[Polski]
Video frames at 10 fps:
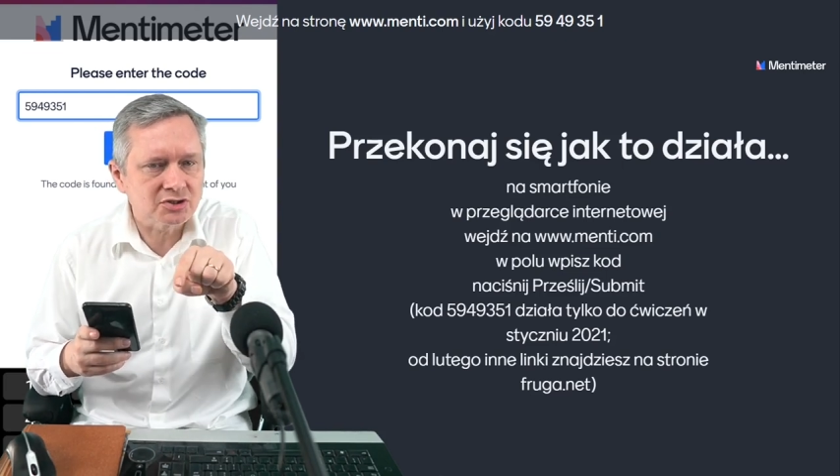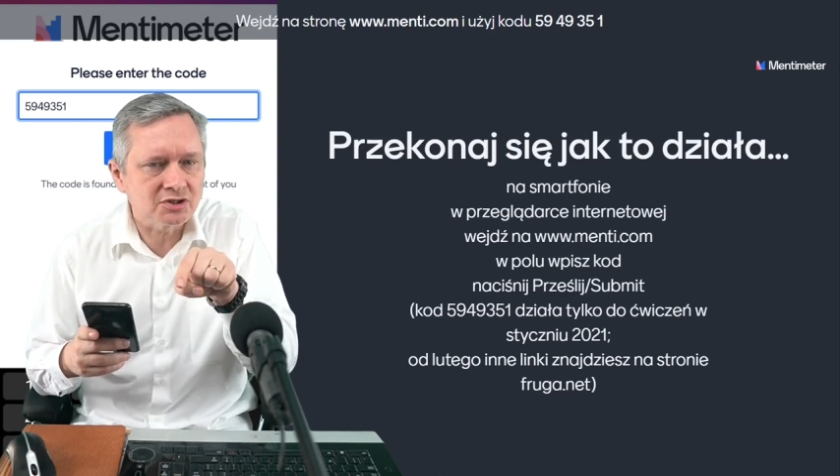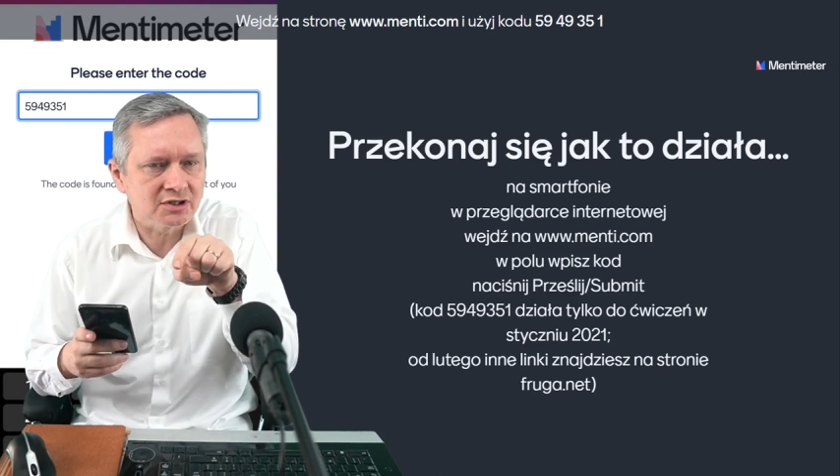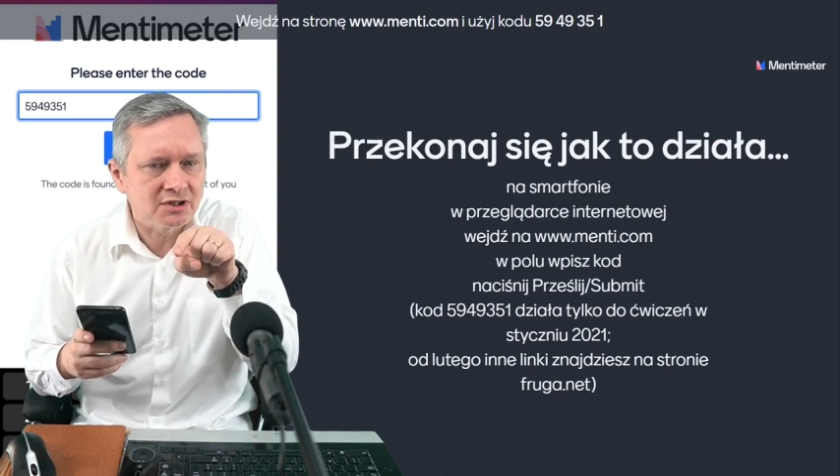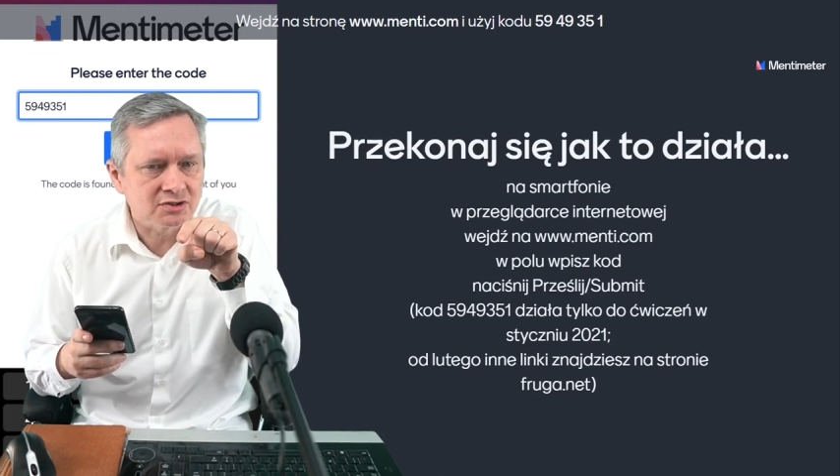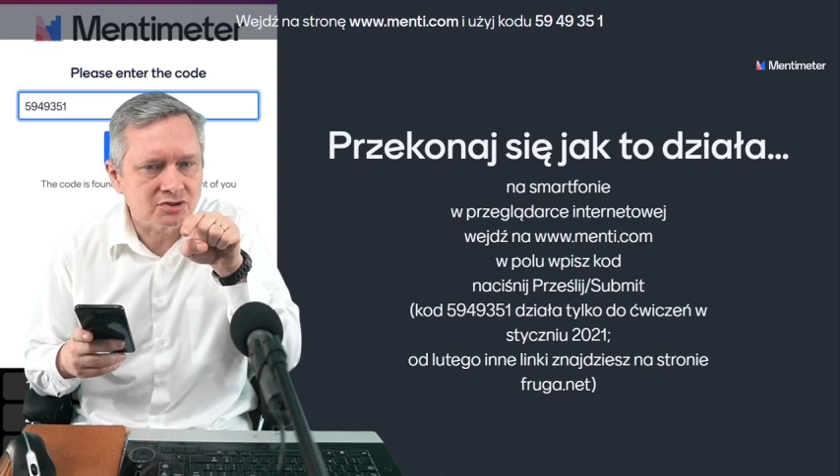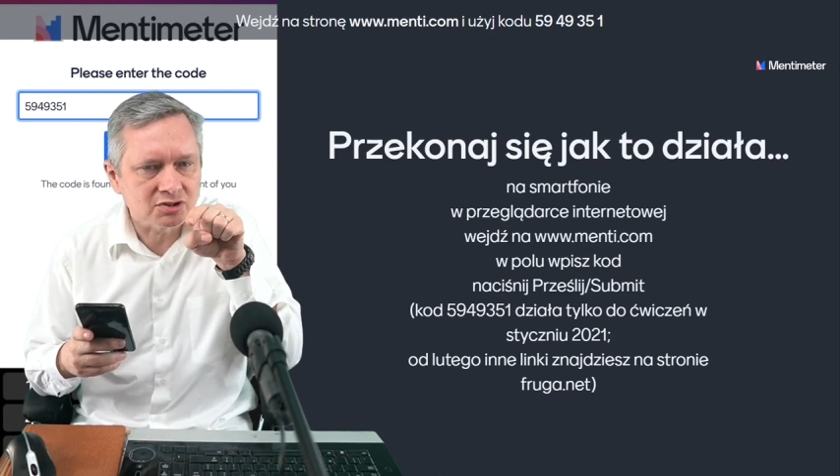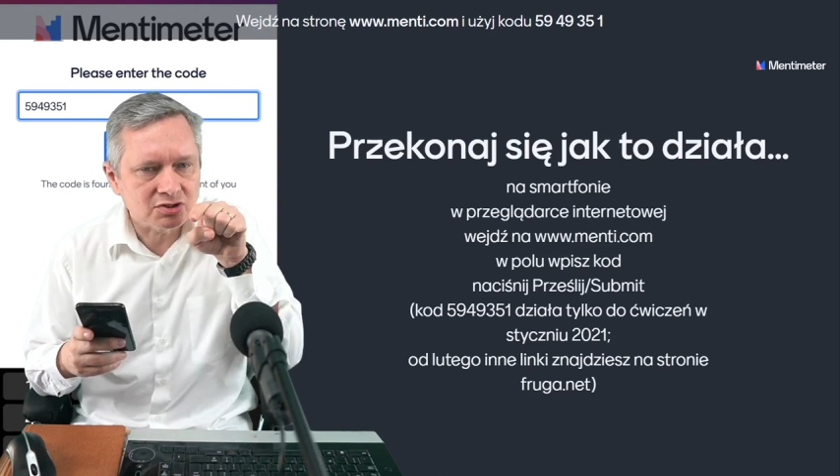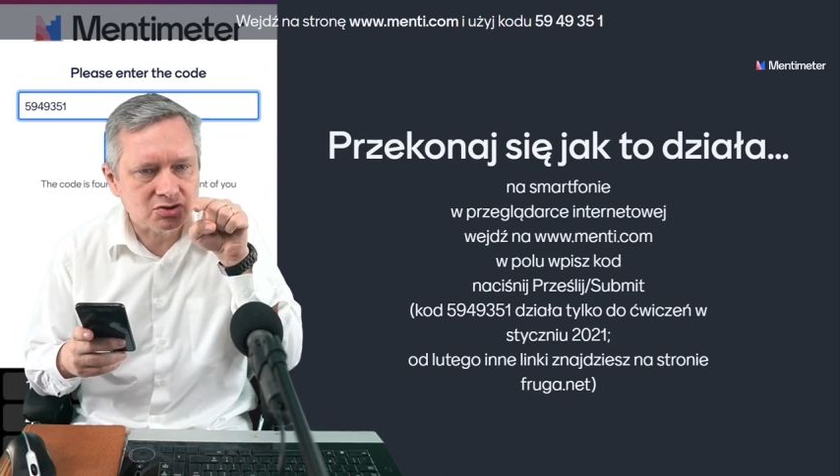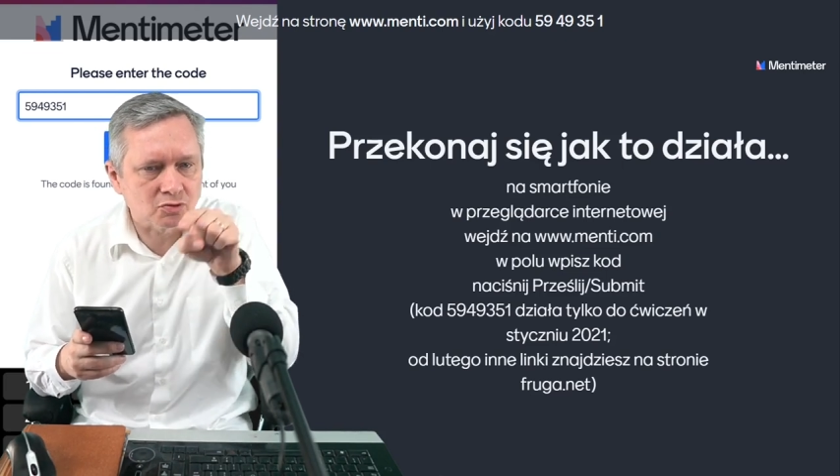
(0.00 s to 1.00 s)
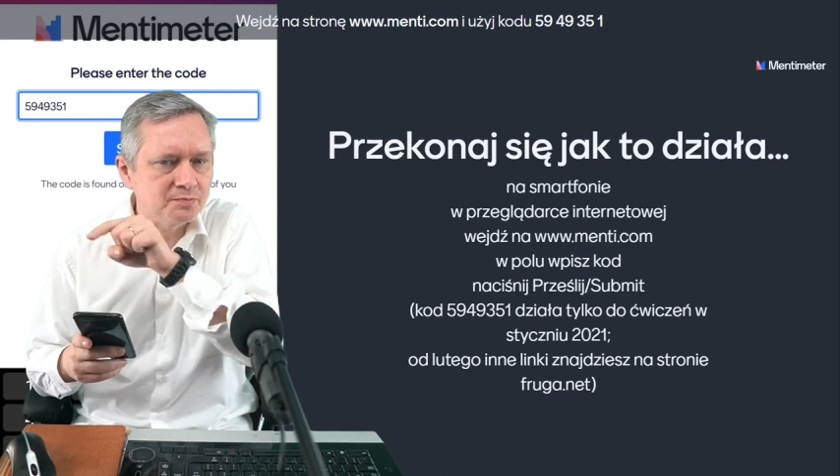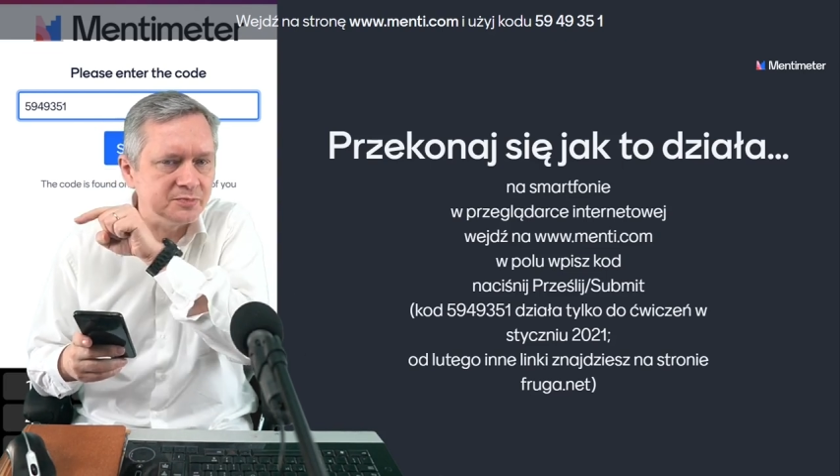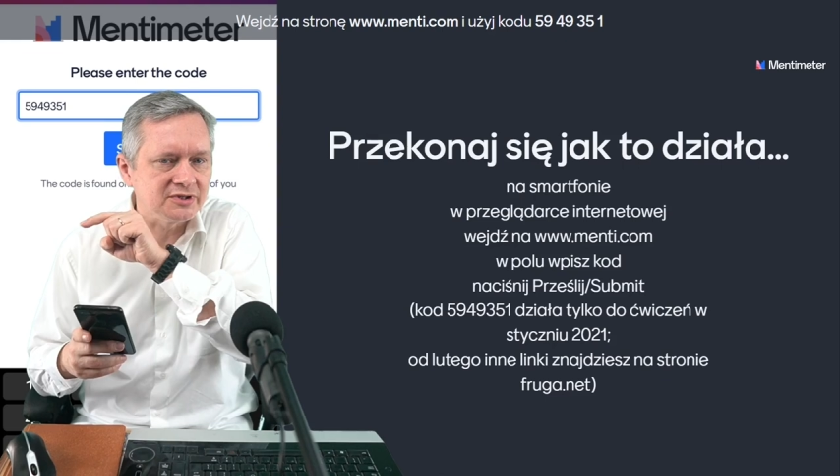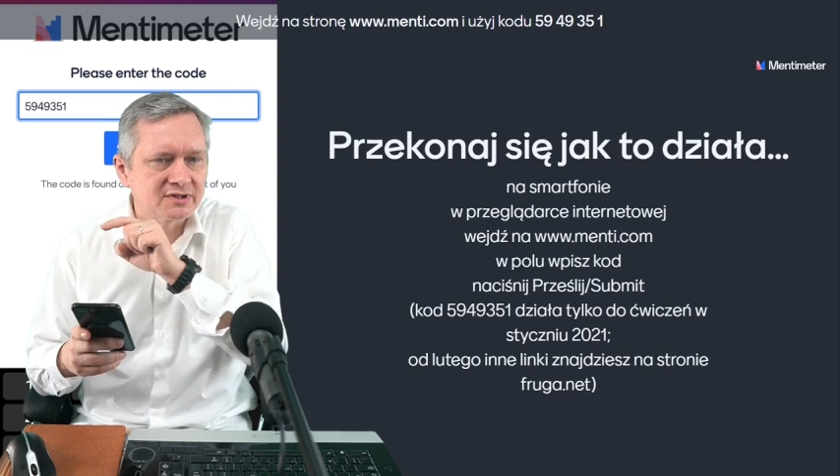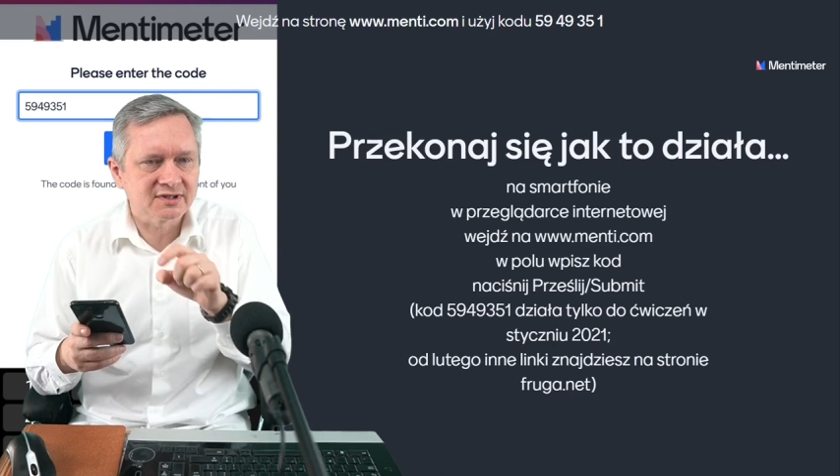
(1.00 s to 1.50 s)
czyli, czyli
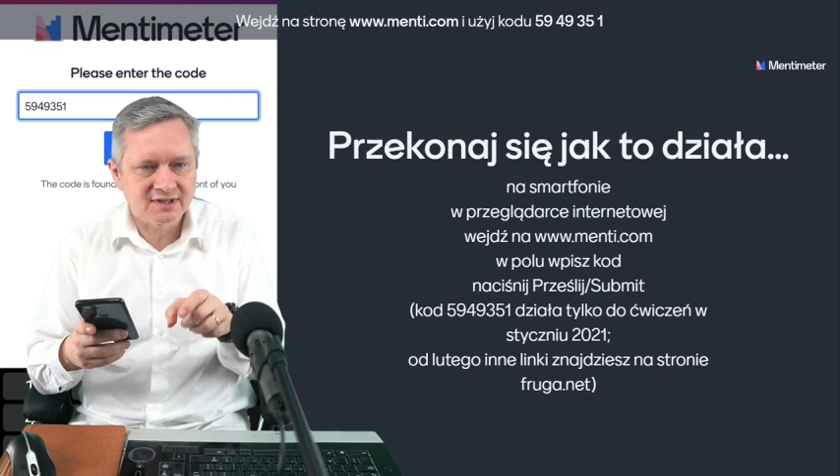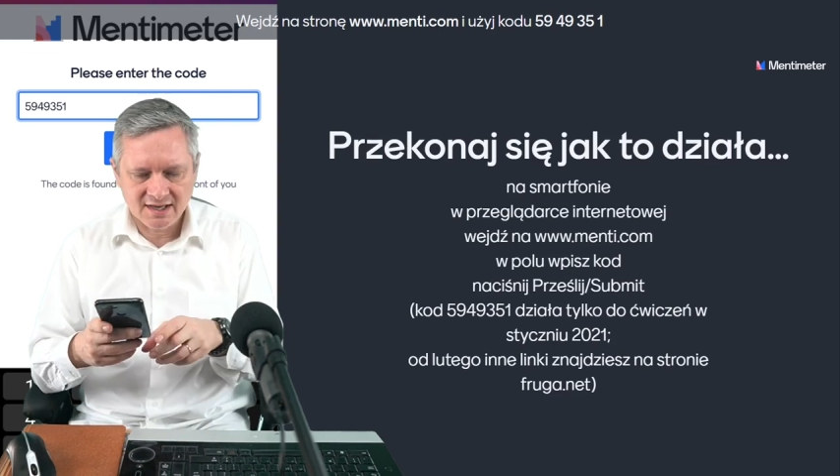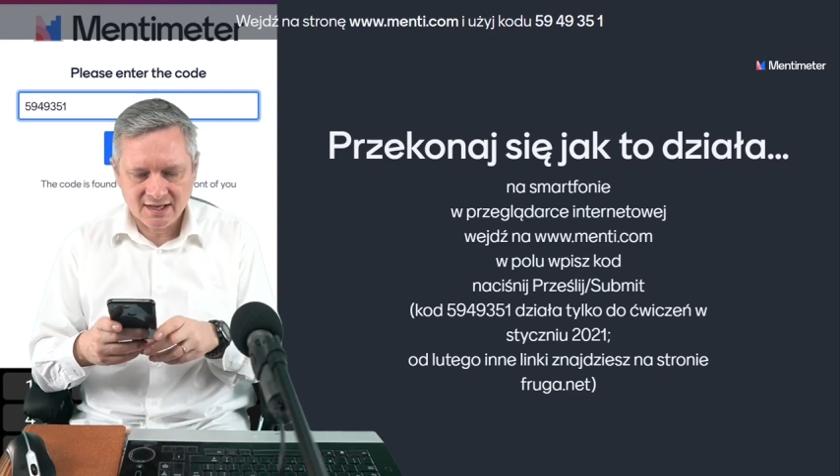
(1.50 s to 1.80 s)
submit.